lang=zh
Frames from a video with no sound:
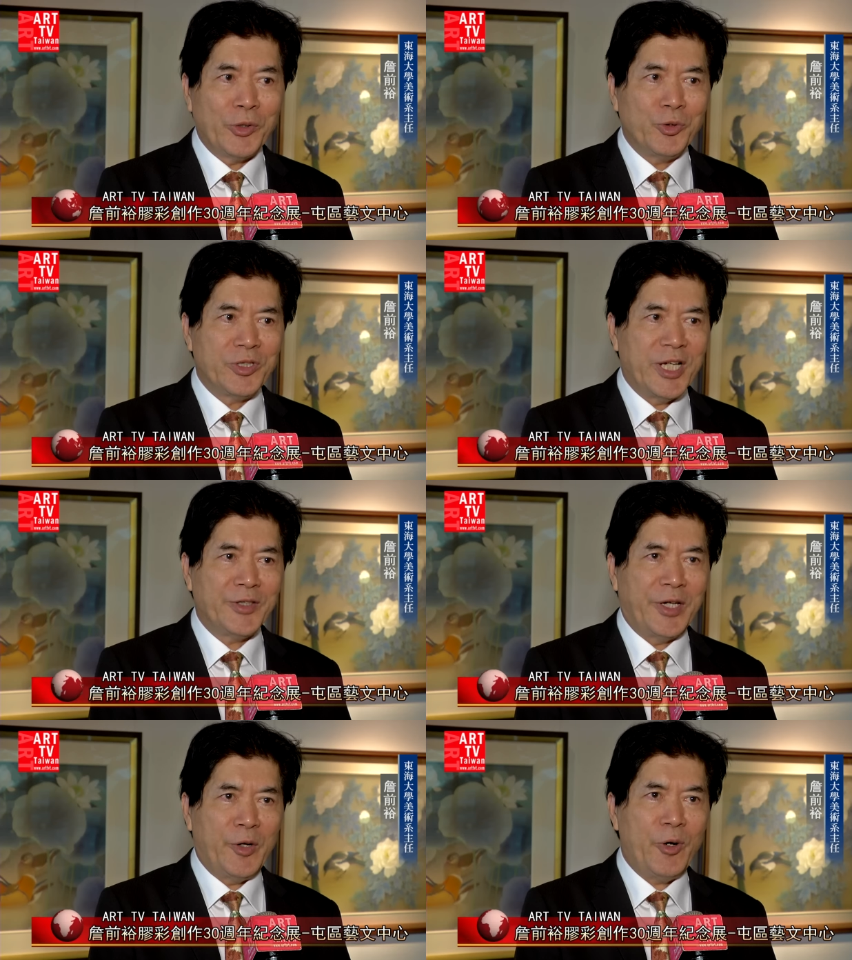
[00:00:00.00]
创作教
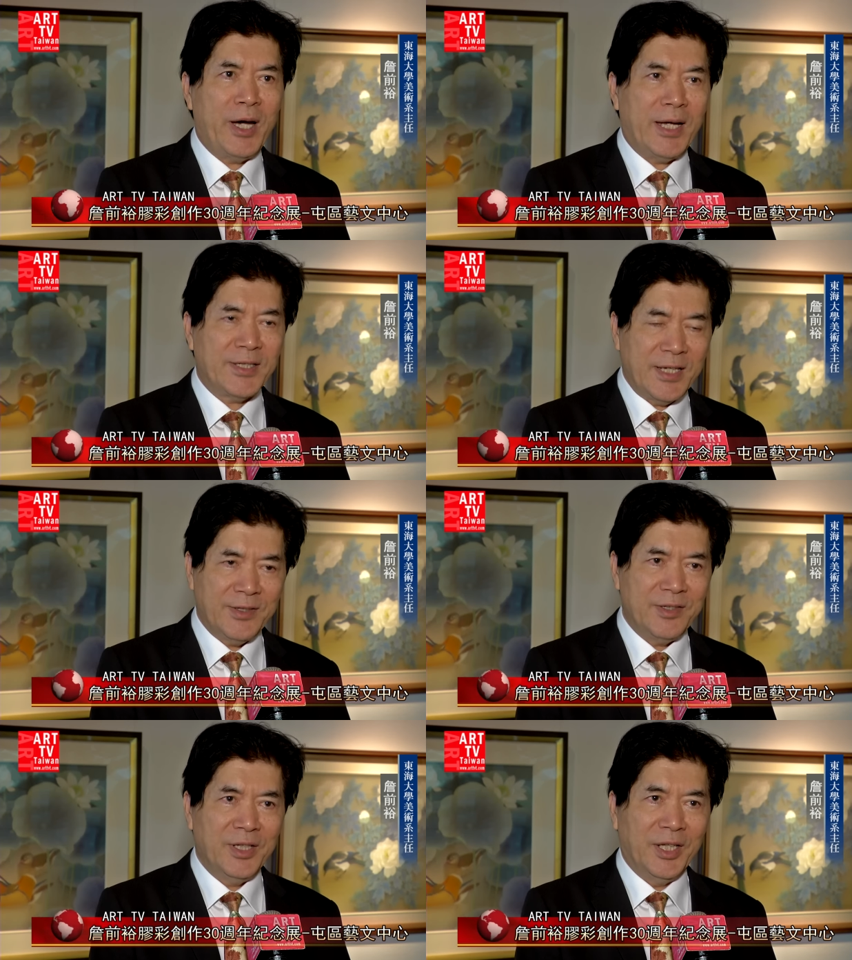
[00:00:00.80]
材画三
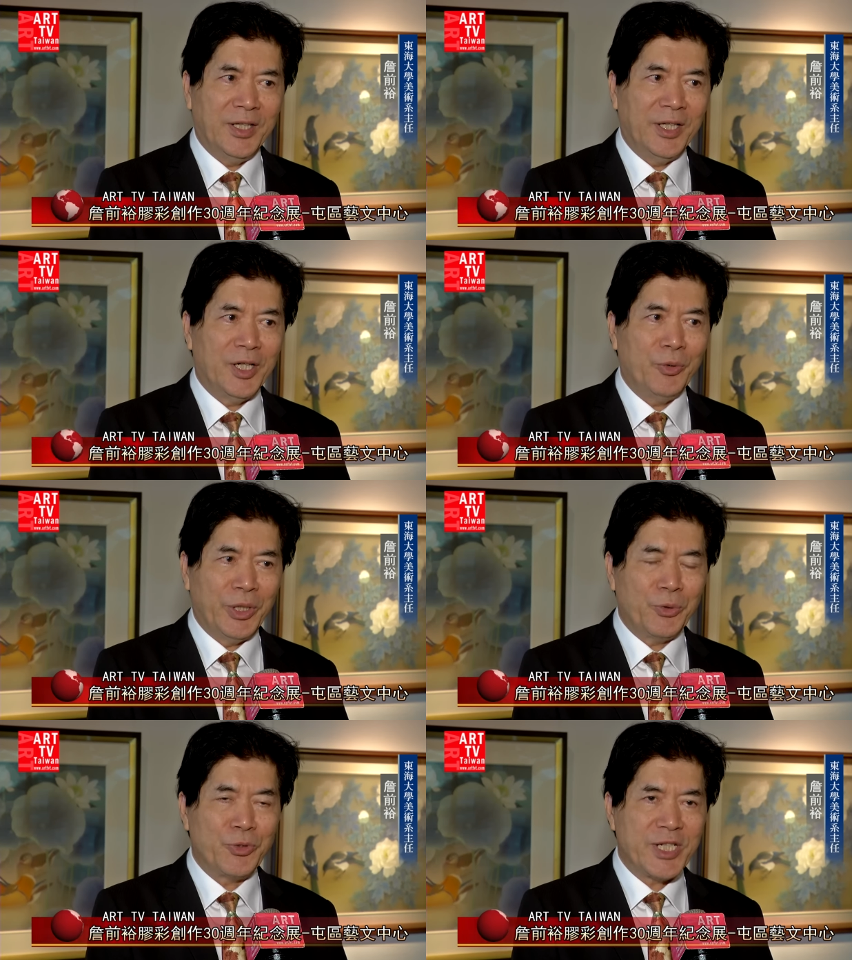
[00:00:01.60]
十年的一个
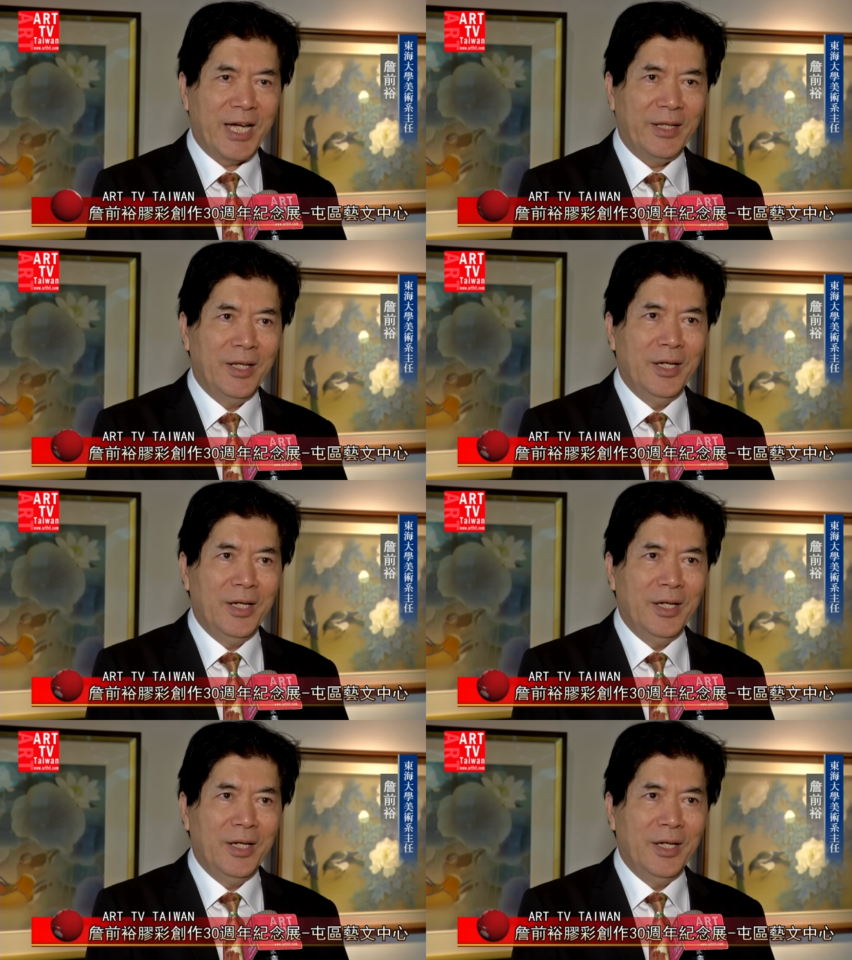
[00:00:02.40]
回顾展。